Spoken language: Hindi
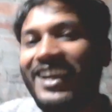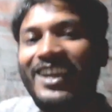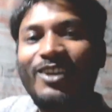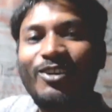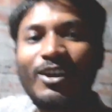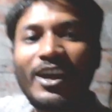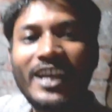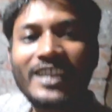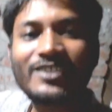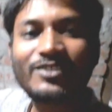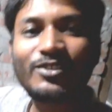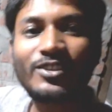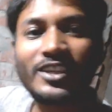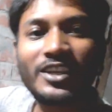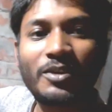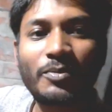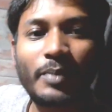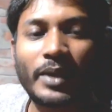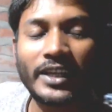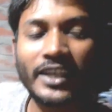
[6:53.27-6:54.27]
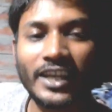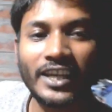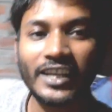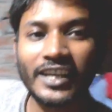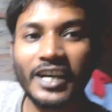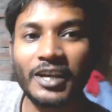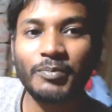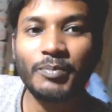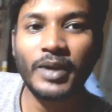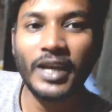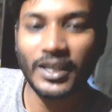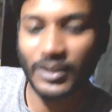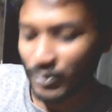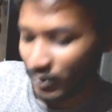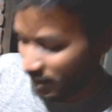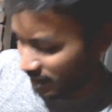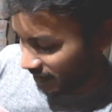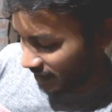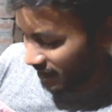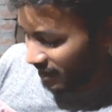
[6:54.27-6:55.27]
हेलो गैस देखिए फाइनली घर पे आ
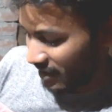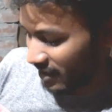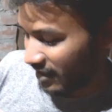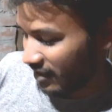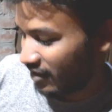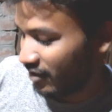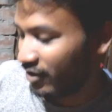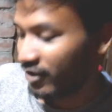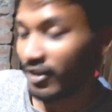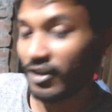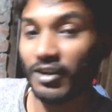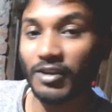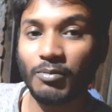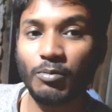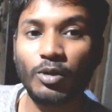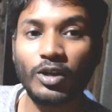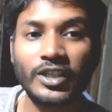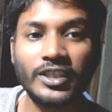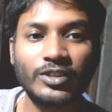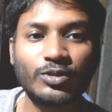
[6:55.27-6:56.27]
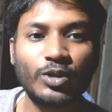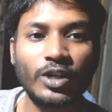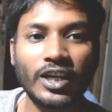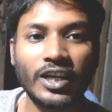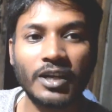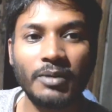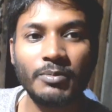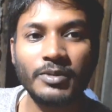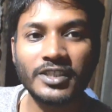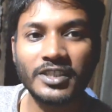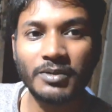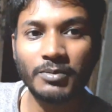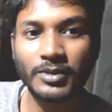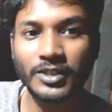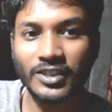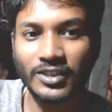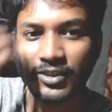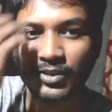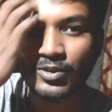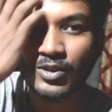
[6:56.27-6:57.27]
चुके हैं और वोल्टेज थोड़ा कम इसकी
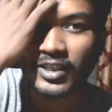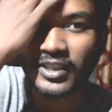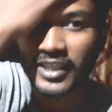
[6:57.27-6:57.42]
वजह से जो